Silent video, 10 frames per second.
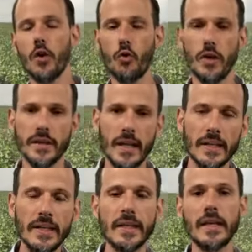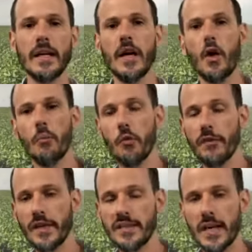colheitadeira,
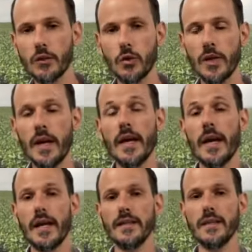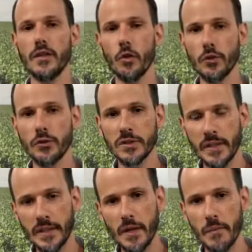pulverizador, entre outros
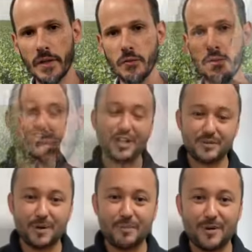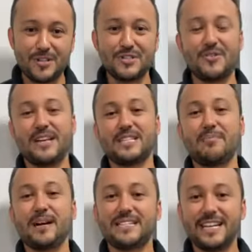treinamentos. O nosso propósito com essa
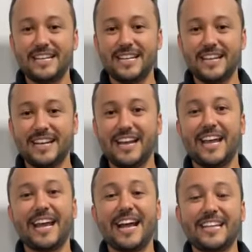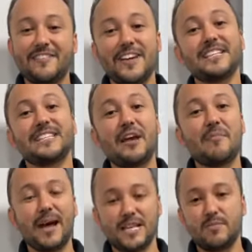parceria é cada vez ter
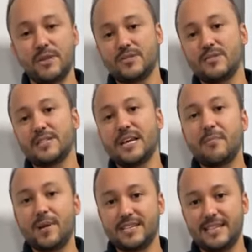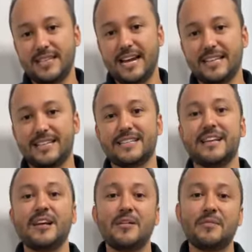mais pessoas capacitadas,
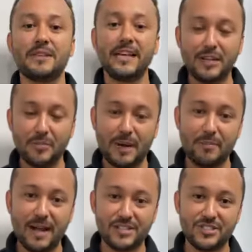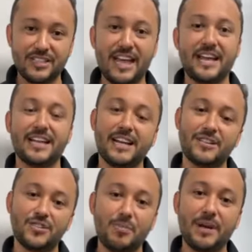tanto para a parte técnica
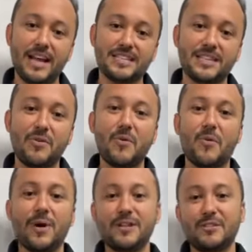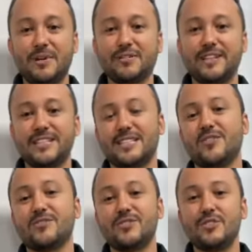de operação quanto
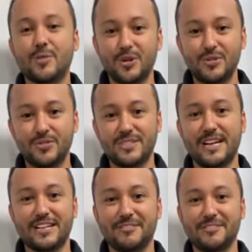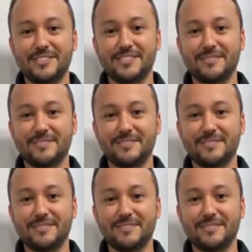manutenção dos produtos agrícolas.